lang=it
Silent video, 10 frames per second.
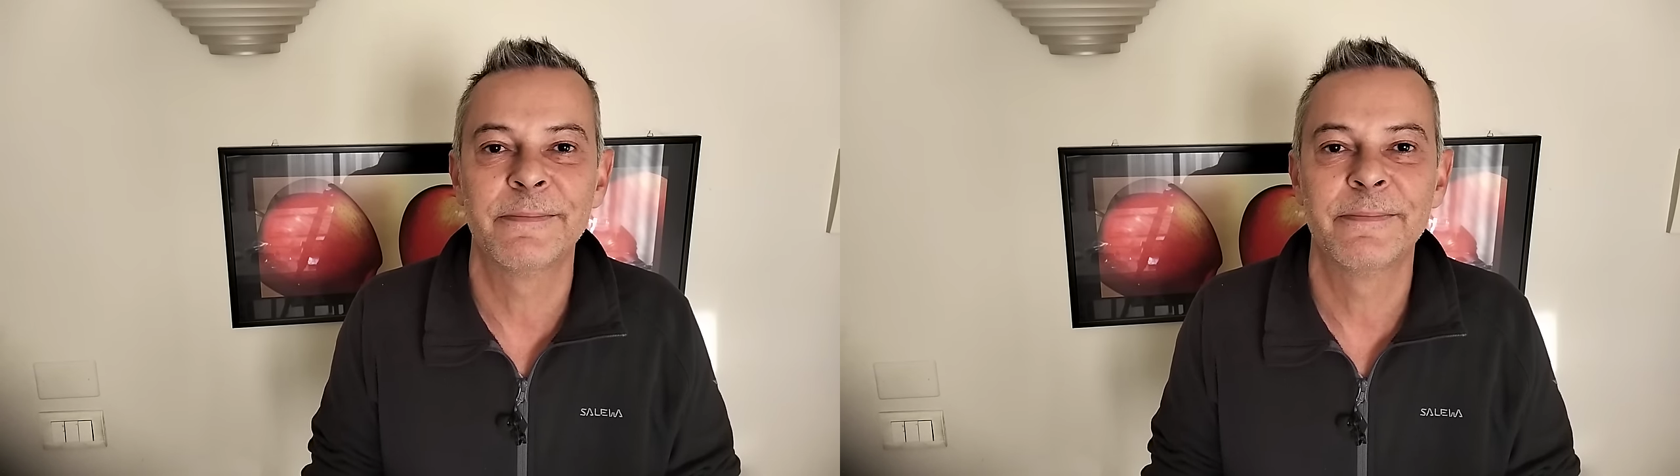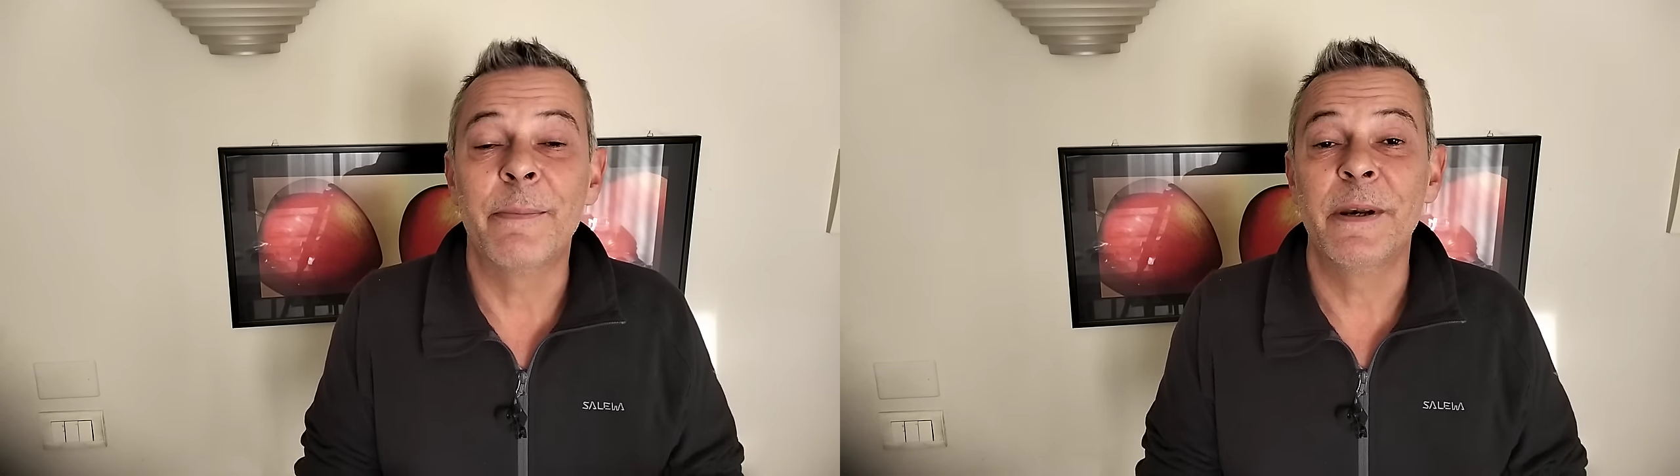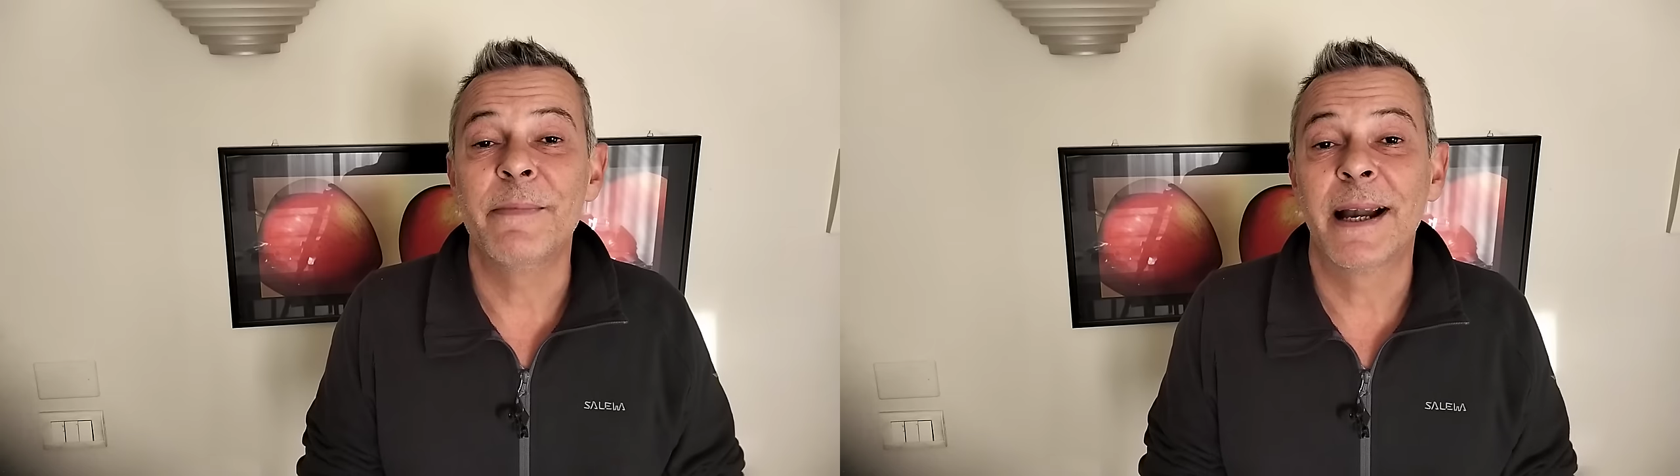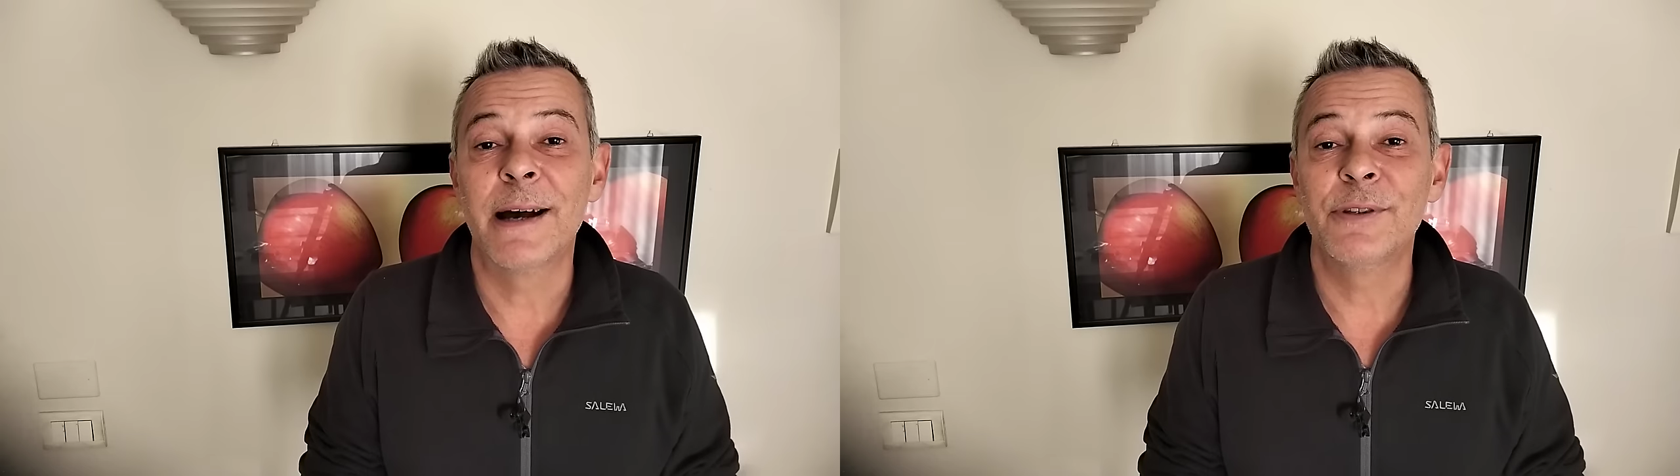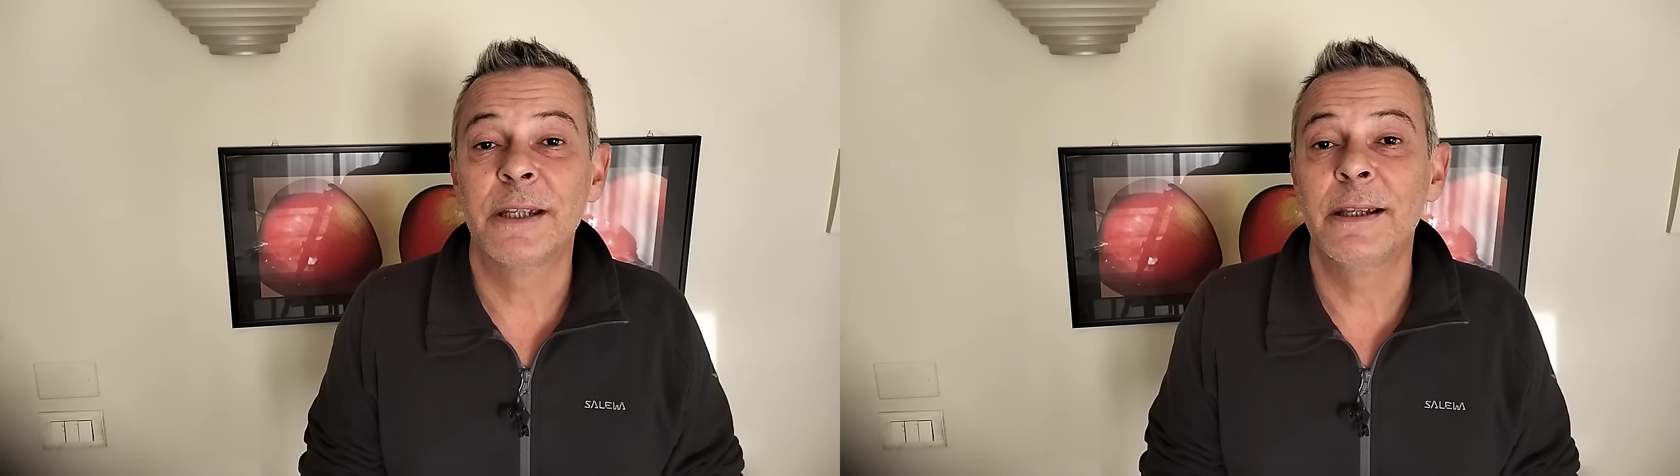La prima
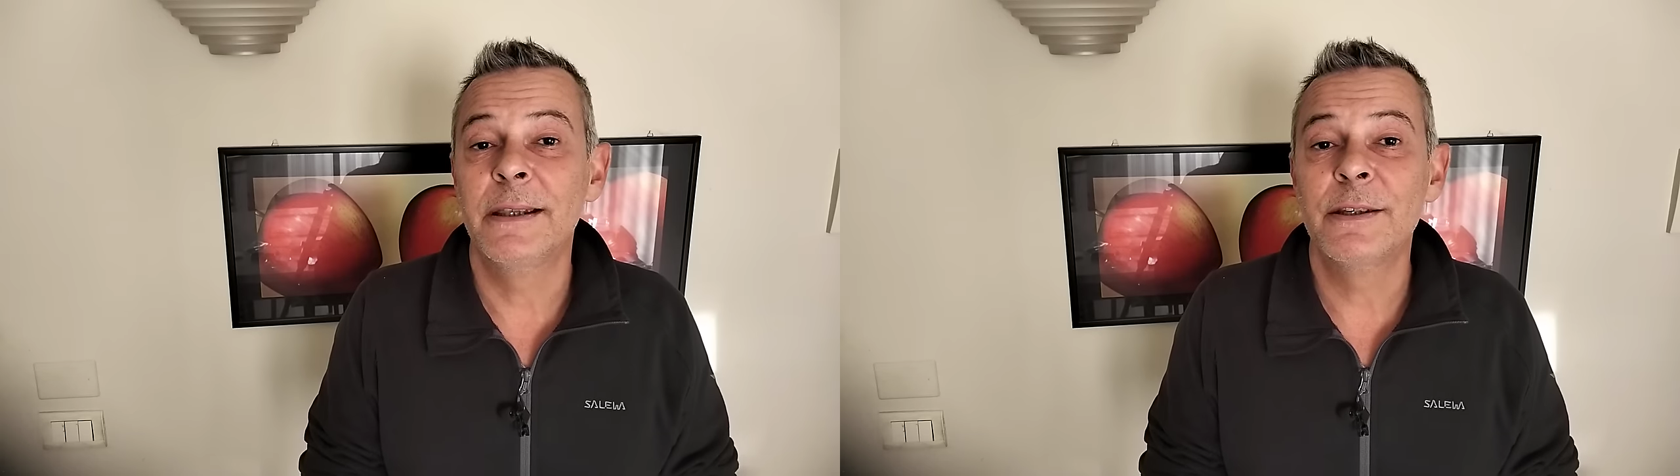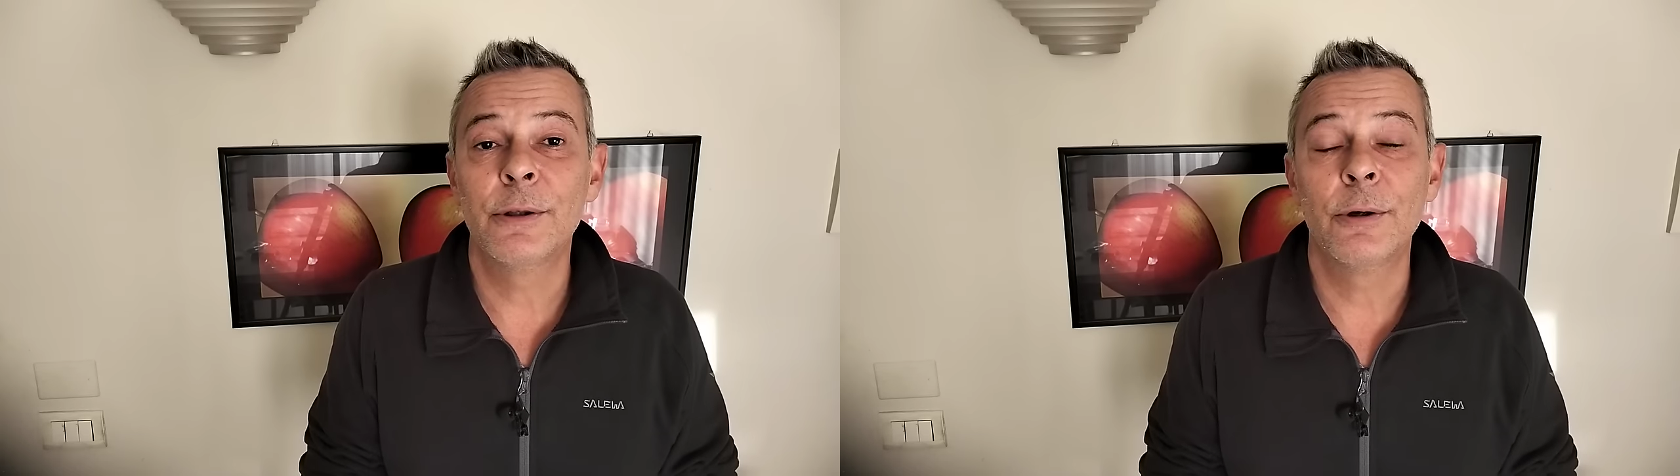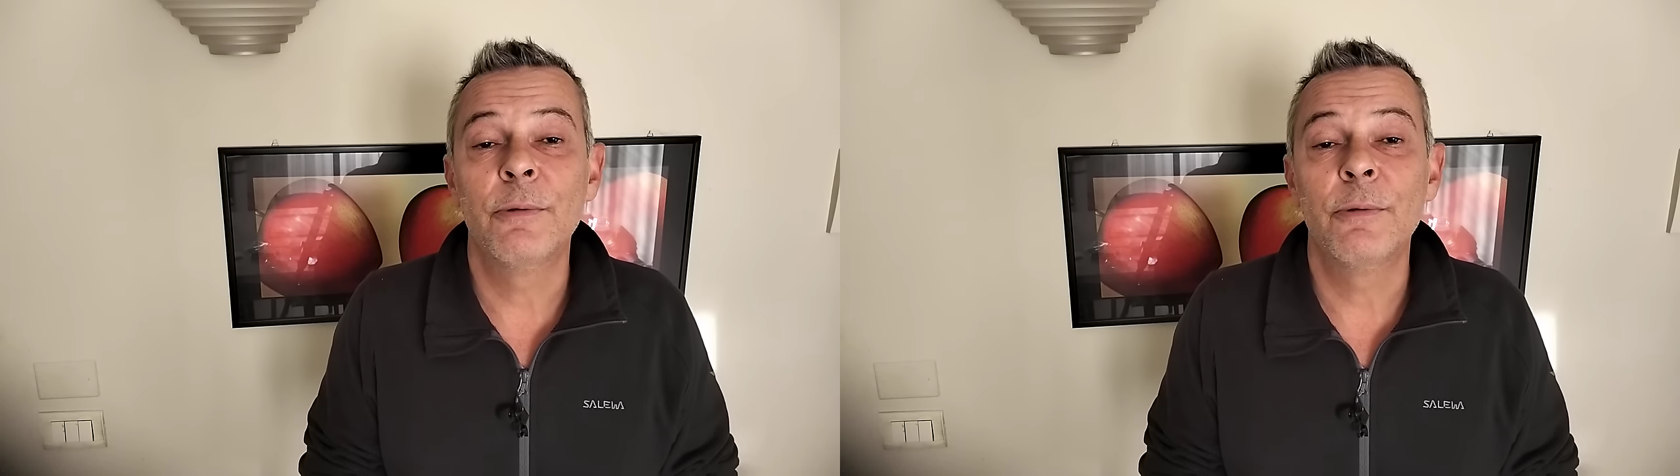causa del distro